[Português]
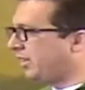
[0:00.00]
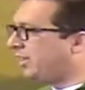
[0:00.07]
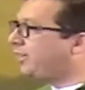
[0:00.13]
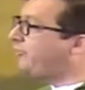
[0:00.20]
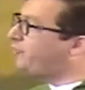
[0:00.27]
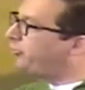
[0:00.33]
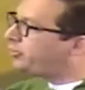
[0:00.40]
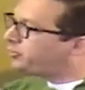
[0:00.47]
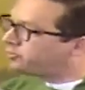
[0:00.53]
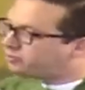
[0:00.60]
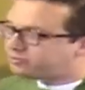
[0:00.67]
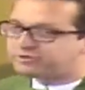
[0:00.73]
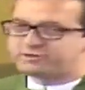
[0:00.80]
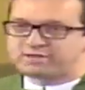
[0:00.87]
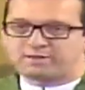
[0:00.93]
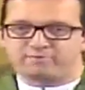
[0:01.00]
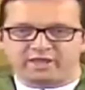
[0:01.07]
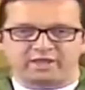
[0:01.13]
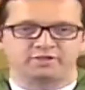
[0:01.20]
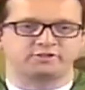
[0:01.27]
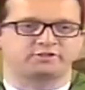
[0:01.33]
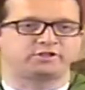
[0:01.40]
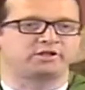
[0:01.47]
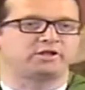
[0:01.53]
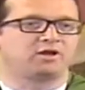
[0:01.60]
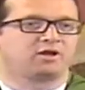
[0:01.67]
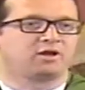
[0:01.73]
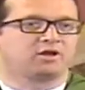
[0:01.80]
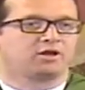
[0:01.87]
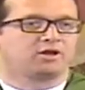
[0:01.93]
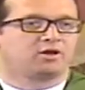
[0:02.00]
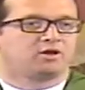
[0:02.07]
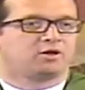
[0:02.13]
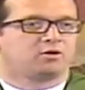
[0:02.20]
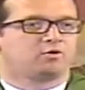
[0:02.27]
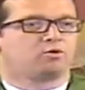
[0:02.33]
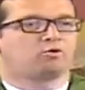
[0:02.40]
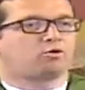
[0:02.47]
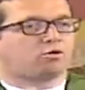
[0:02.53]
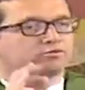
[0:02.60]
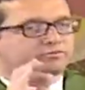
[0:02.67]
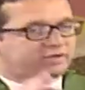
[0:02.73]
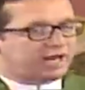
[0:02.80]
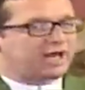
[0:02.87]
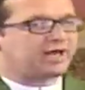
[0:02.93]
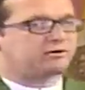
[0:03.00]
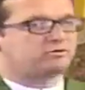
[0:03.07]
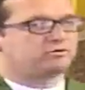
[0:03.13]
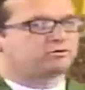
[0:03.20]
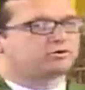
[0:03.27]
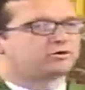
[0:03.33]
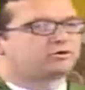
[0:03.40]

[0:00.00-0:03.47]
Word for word: E foi justamente o contrário